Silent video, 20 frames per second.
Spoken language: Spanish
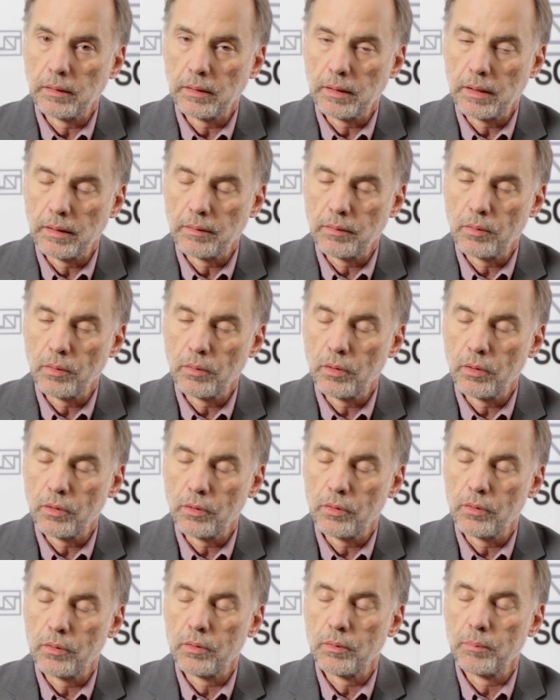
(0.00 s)
eh, que son
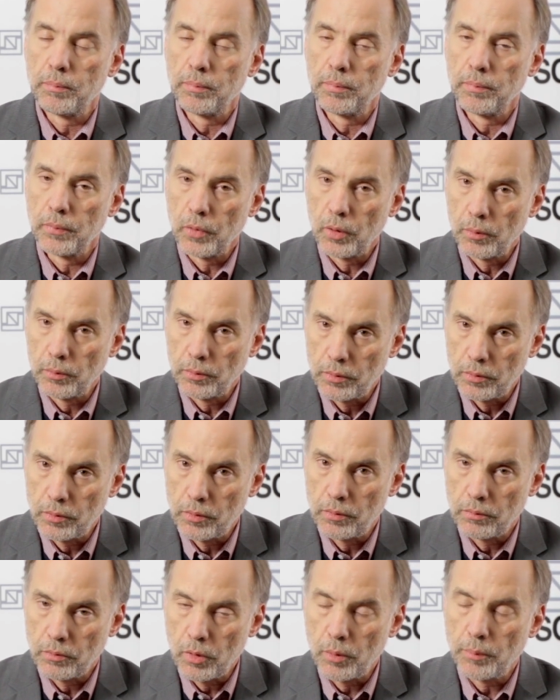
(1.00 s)
los
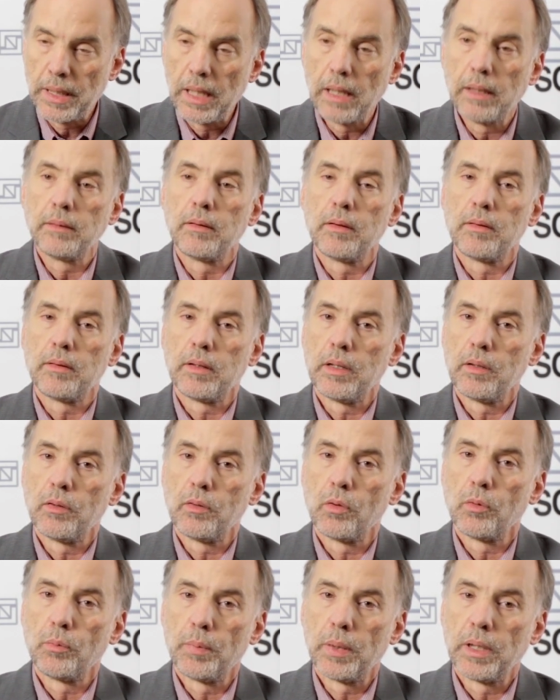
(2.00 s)
dominantes en
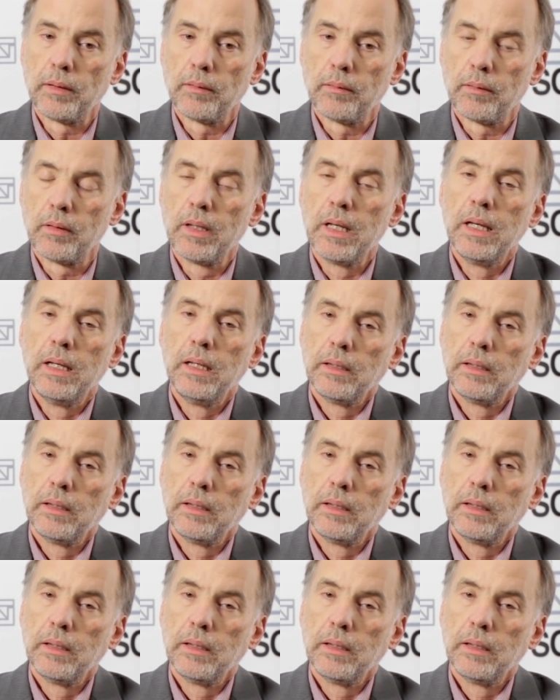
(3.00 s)
estos países.